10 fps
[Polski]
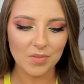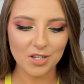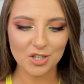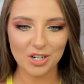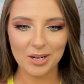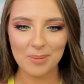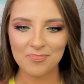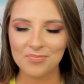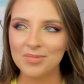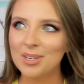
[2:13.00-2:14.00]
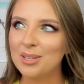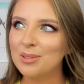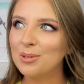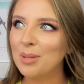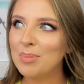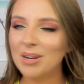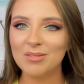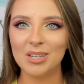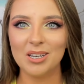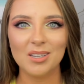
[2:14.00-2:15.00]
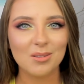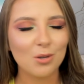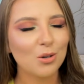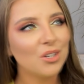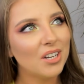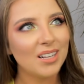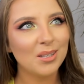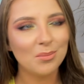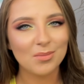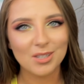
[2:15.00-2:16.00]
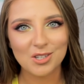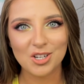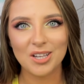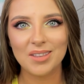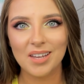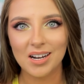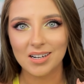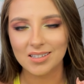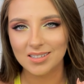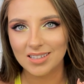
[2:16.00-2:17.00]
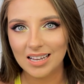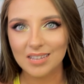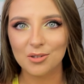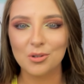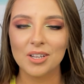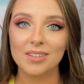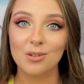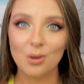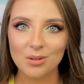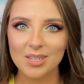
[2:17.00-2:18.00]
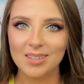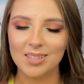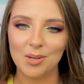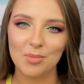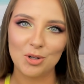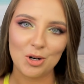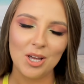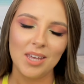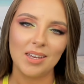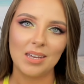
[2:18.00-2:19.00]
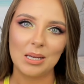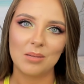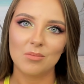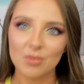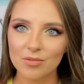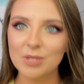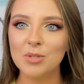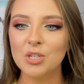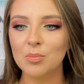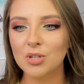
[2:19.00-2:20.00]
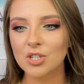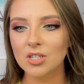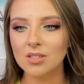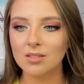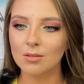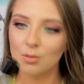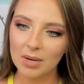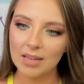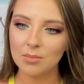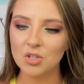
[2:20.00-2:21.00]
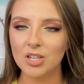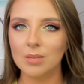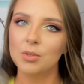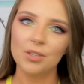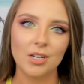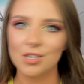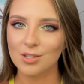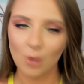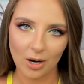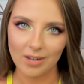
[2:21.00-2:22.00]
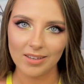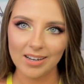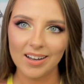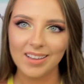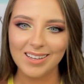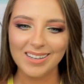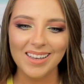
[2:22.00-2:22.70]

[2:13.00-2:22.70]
że no naprawdę to idealny e, żel na e, lato, na te gorące dni, bo e, weźmiecie prysznic z normalnym żelem i też jest ok, tak? Ale